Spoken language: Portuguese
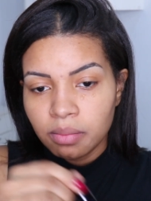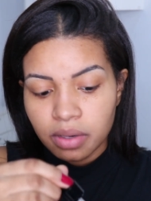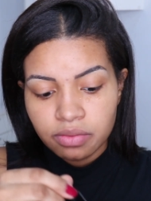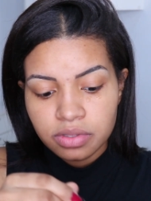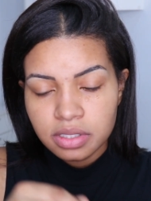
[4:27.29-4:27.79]

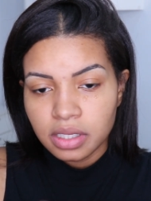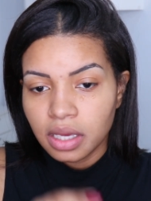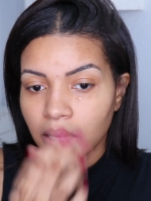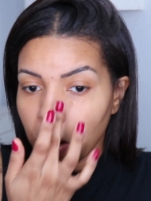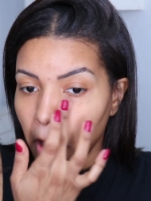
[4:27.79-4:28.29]
pra
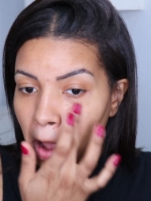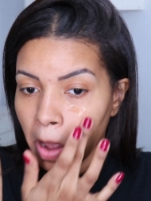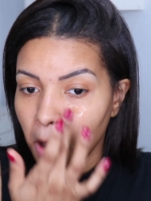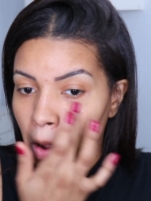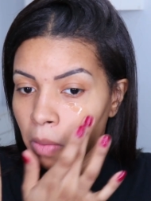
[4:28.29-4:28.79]
você
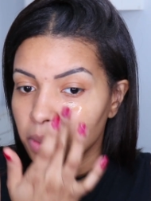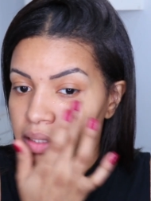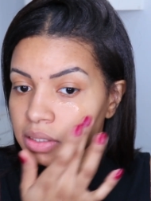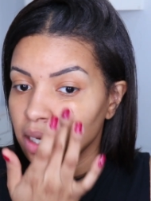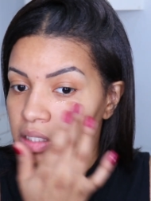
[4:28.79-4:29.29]

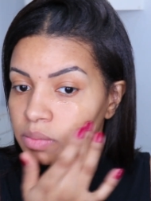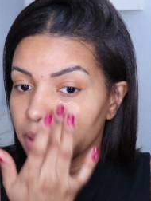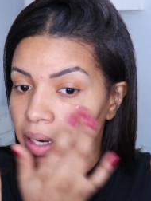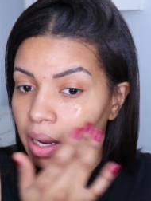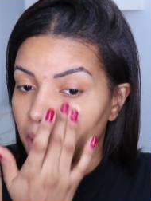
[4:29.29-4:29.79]
começar a
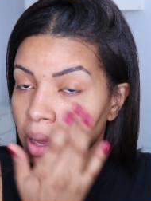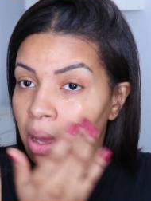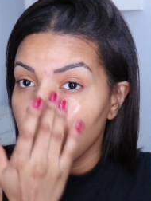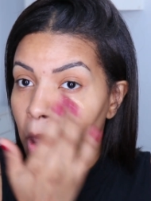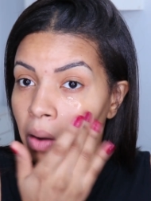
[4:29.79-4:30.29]
espalhar.
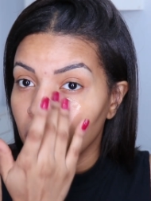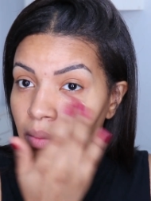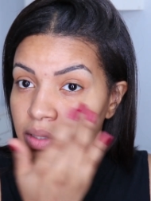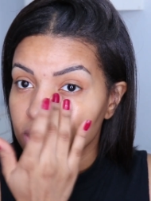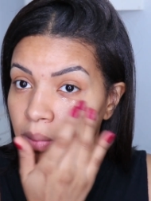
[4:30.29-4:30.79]

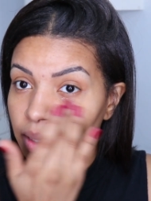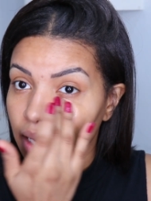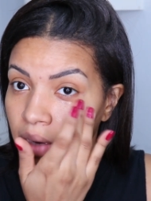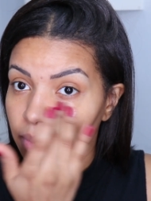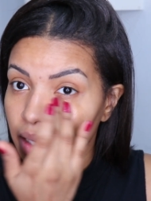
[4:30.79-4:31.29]
começar a
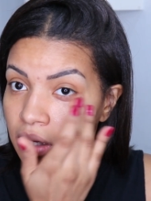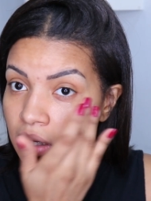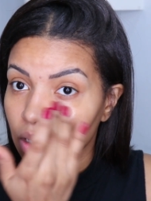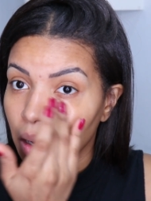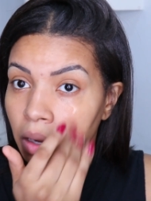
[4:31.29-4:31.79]
aplicar bem
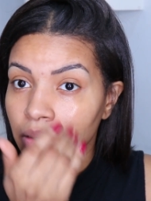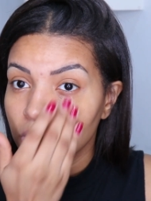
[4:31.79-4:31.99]
aqui, ó,